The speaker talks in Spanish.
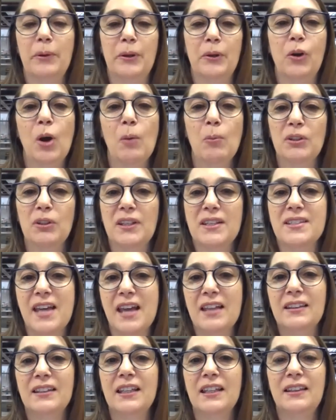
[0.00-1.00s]
pero ¿cómo te
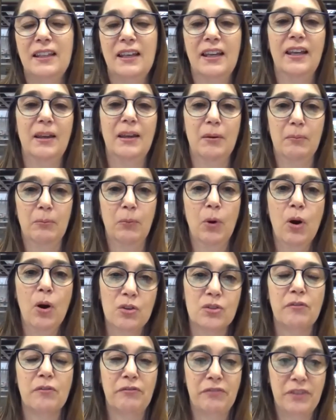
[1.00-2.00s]
sentiste
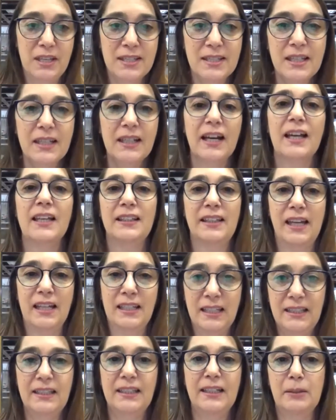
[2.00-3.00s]
vos física y
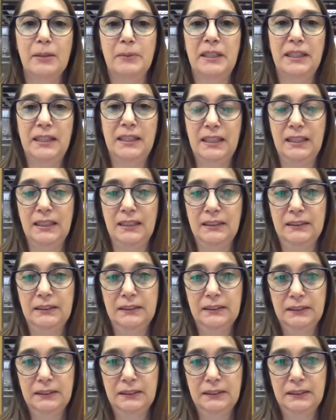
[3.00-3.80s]
tenísticamente?